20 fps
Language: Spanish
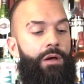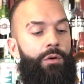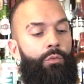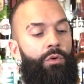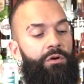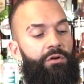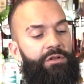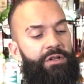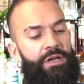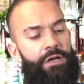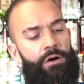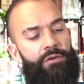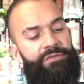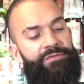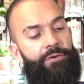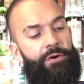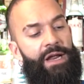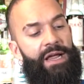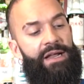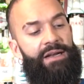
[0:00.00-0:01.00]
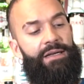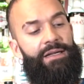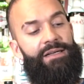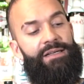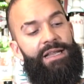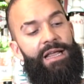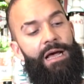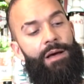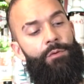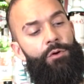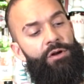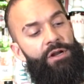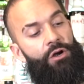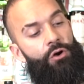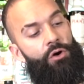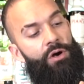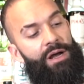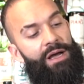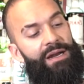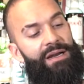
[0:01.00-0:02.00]
Cuando te digo forend, te hablo de
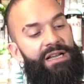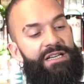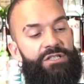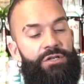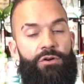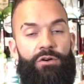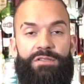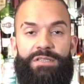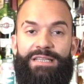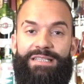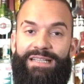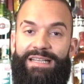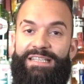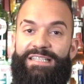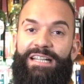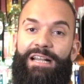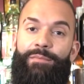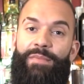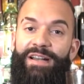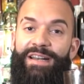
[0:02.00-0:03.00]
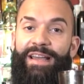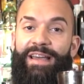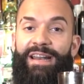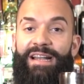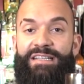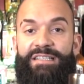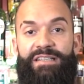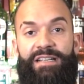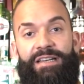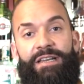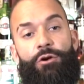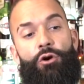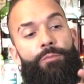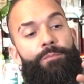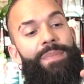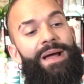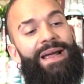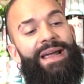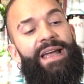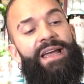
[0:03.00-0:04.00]
coger las cosas de esta manera. Y si te digo
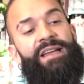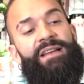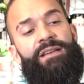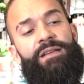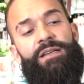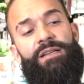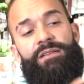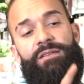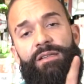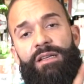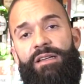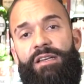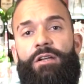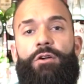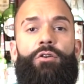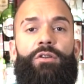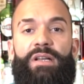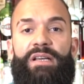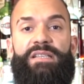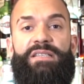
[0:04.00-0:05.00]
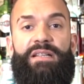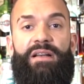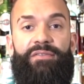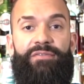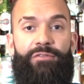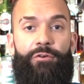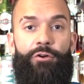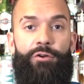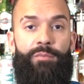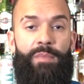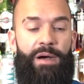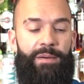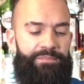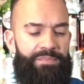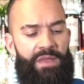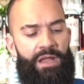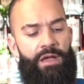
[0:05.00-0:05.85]
backhand, te digo de esta forma.